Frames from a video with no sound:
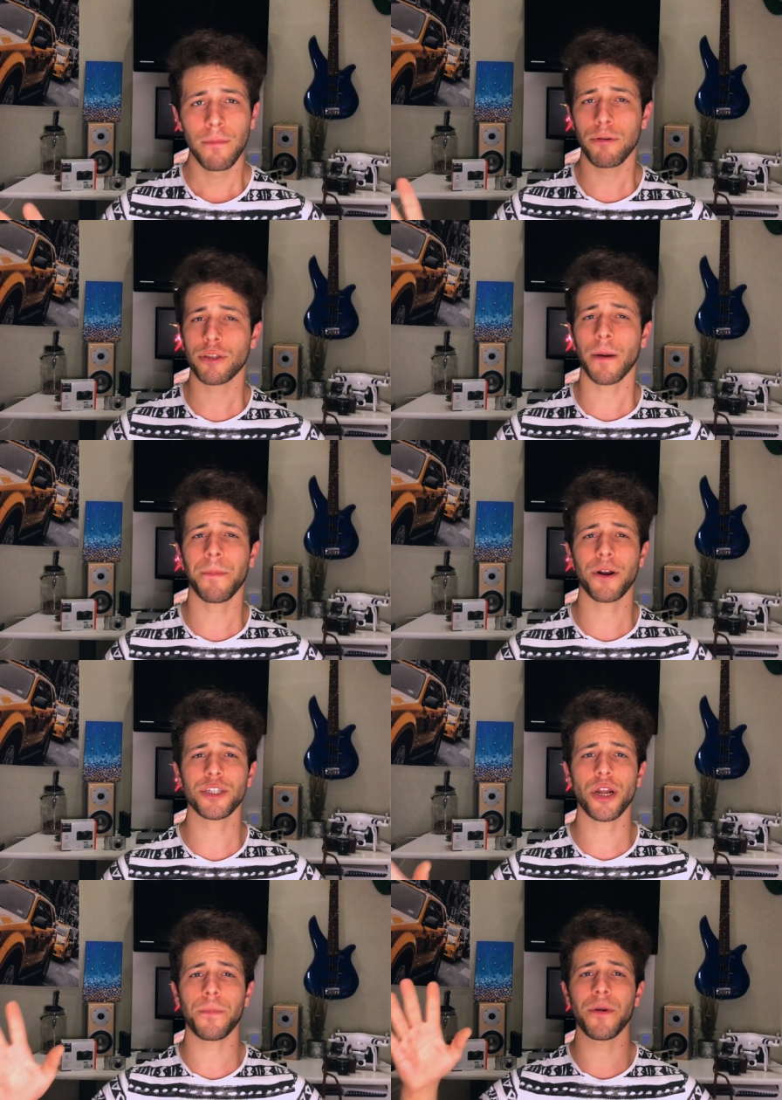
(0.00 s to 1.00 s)
Purtroppo non
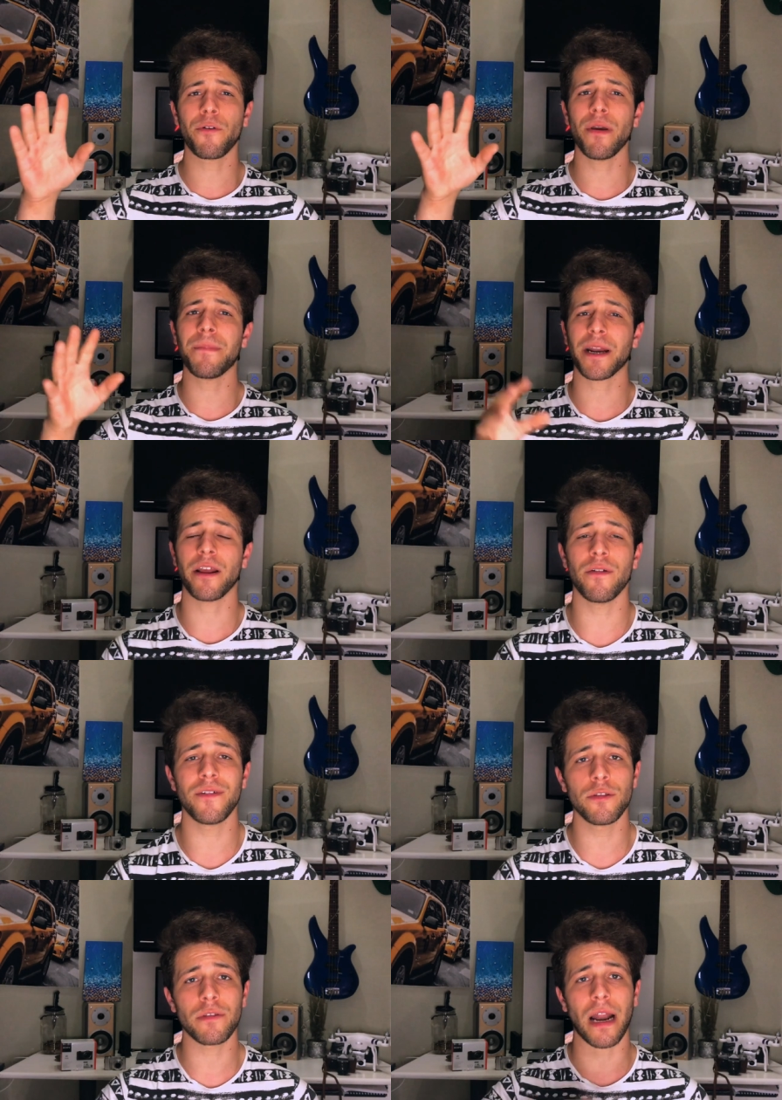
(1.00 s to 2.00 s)
ce l'ho più qui perché l'ho
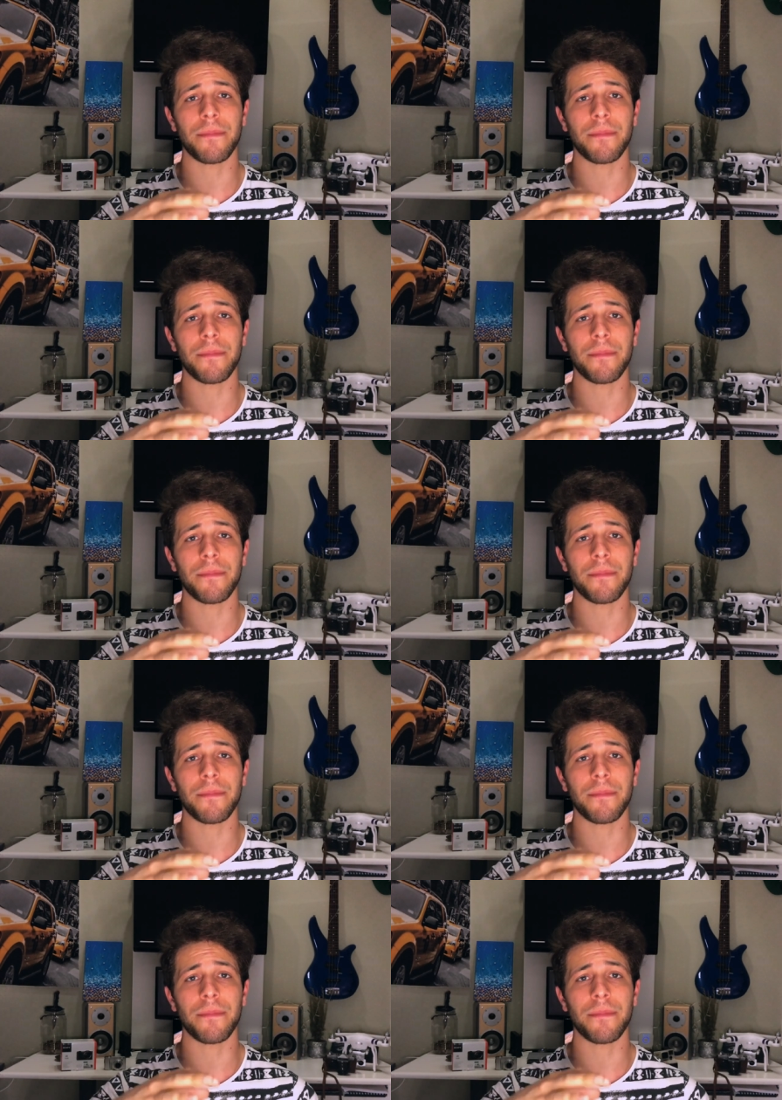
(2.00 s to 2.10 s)
venduta